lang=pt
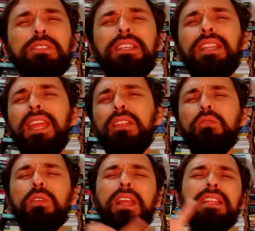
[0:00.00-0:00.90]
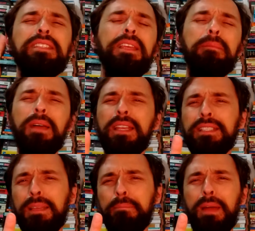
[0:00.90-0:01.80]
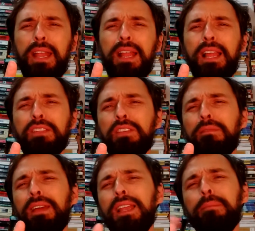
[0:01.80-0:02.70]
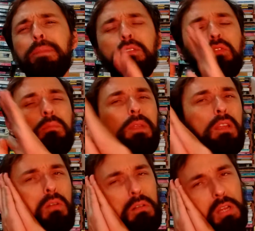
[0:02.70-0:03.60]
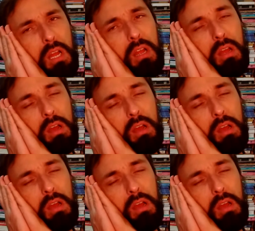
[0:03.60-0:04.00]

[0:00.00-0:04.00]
se nem durante a semana você para lá, só vai lá para dormir e roncar.